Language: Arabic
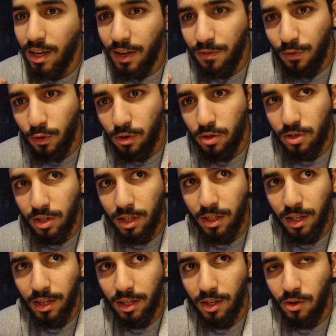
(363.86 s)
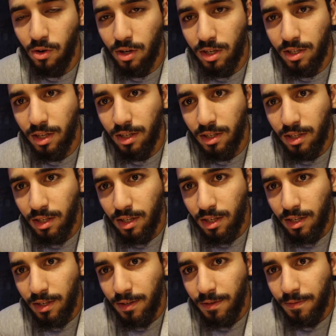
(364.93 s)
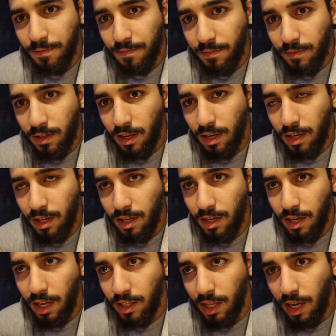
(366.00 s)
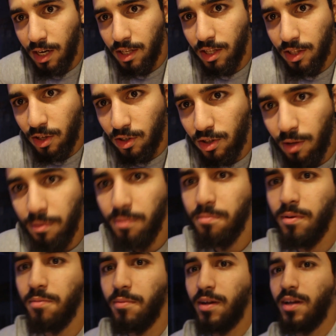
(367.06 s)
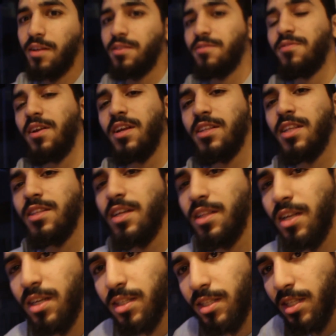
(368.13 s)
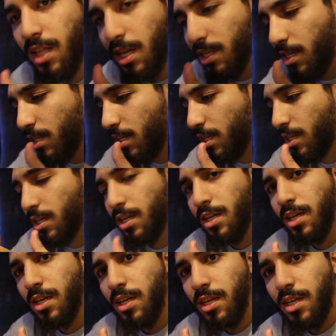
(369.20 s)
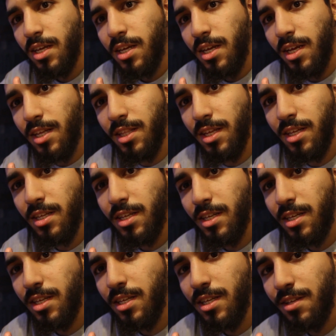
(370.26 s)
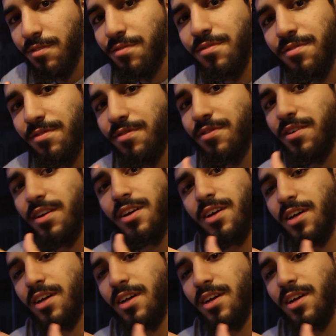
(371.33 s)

ايه الفرص هنا الكويسه اللي هتخلينا نرتبط بالمكان فلقينا ان احنا الاتنين هنيجي هنا ف...